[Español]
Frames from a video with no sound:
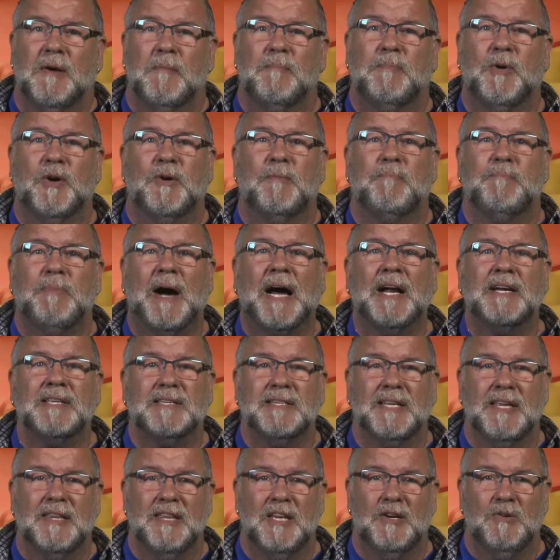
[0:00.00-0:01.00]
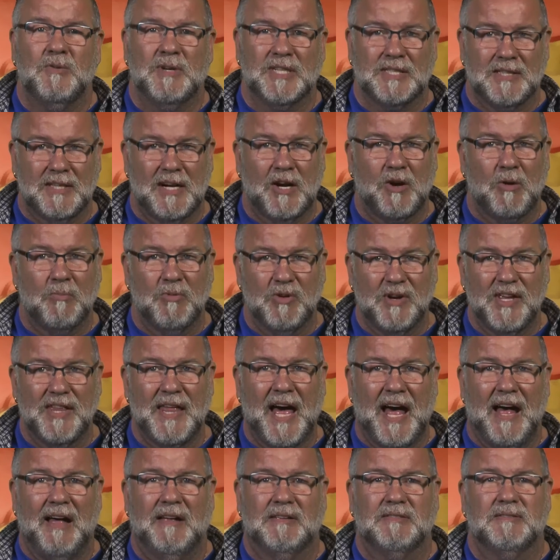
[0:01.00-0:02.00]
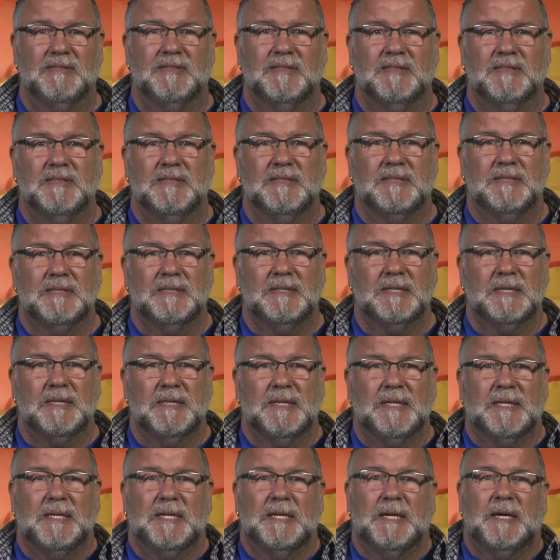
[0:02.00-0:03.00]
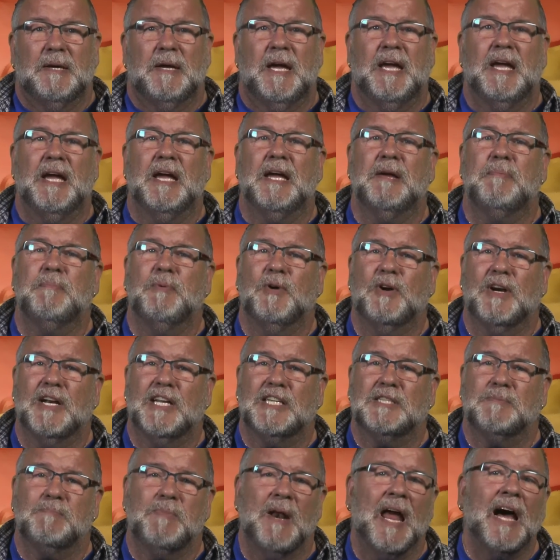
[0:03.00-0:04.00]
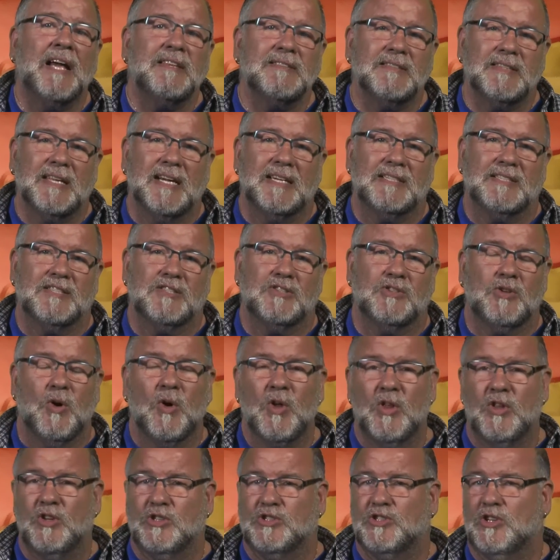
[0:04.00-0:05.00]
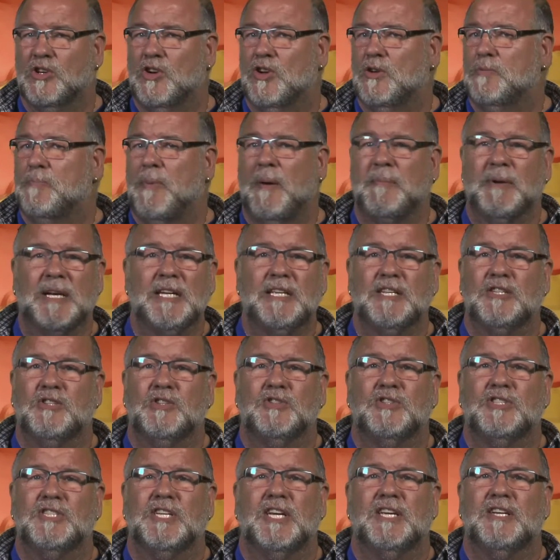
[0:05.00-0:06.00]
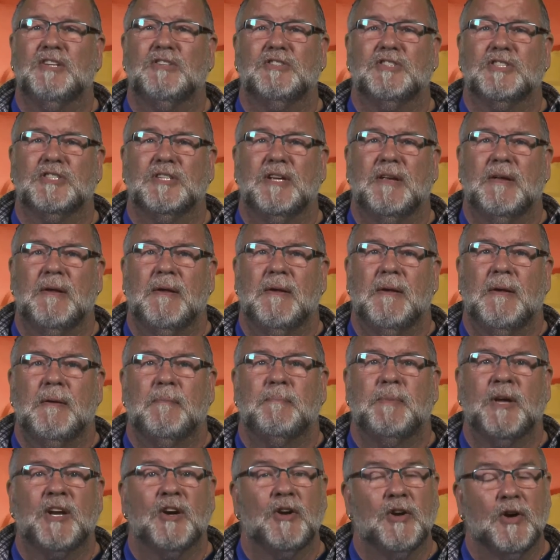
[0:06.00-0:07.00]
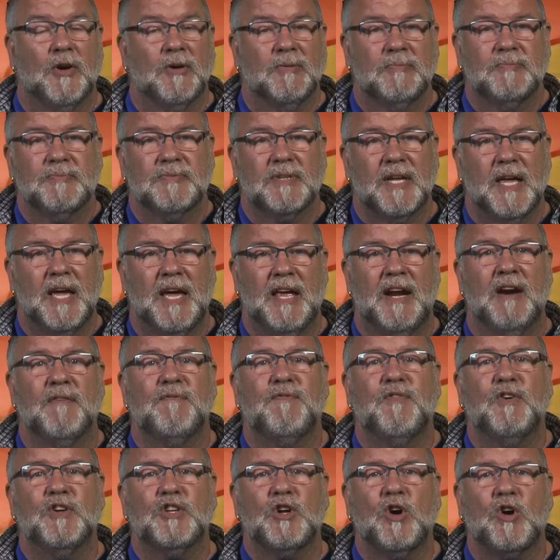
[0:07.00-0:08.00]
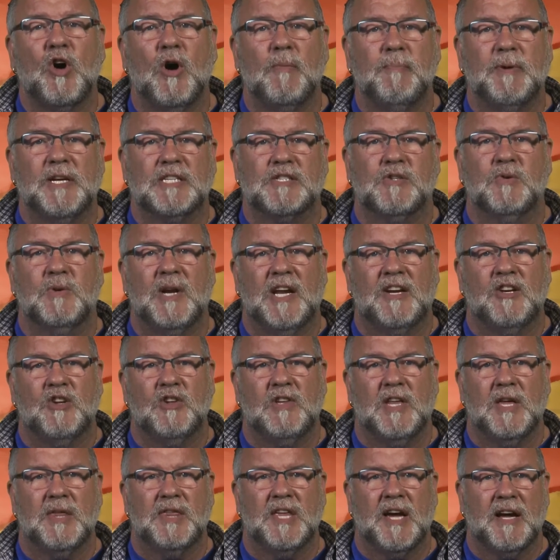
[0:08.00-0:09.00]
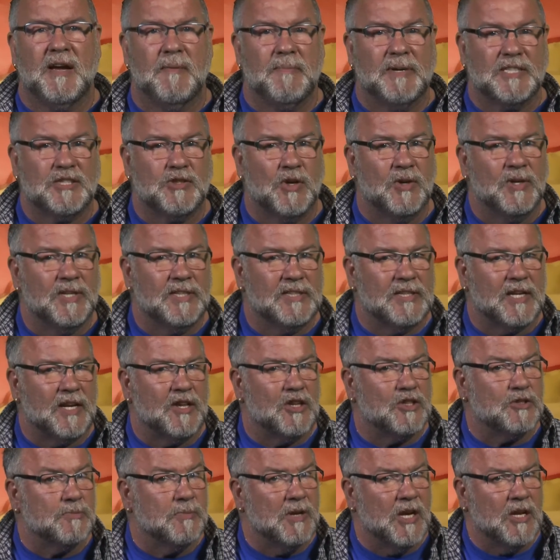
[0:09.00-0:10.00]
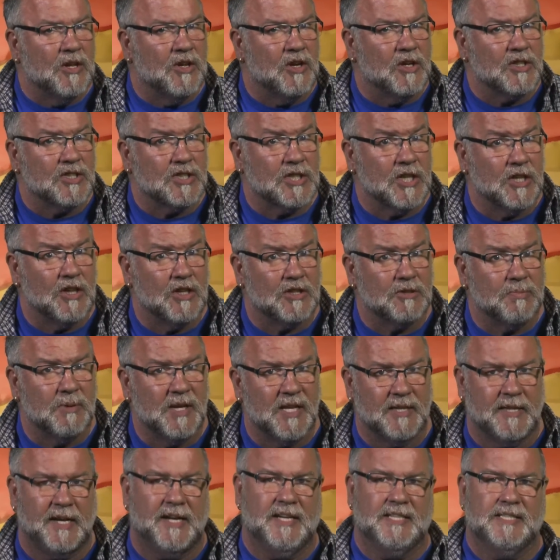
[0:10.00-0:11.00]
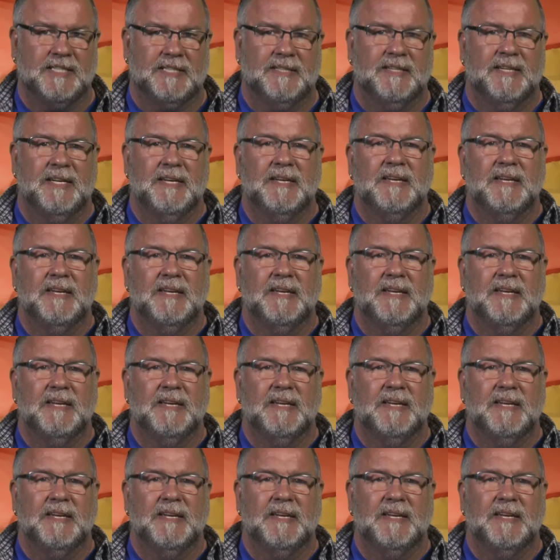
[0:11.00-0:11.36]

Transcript: por parte de nuestra comunidad. Eh, por las plantas, todos los papelitos llenos. Pero no, eran fotocopias de una noticia que pasó entre 2002 y 2003.